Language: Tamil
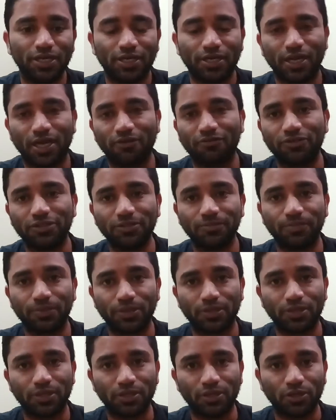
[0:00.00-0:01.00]
நான் வந்து இப்போ
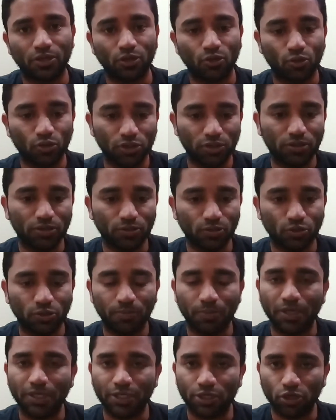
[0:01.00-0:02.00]
ஒரு ஒரு
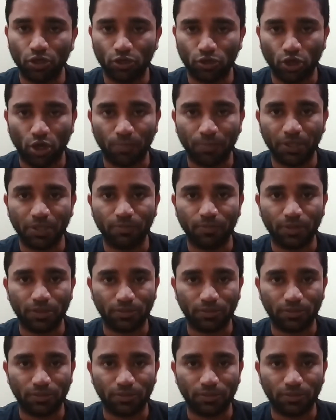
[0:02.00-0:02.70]
பர்டிகுலர் டாபிக்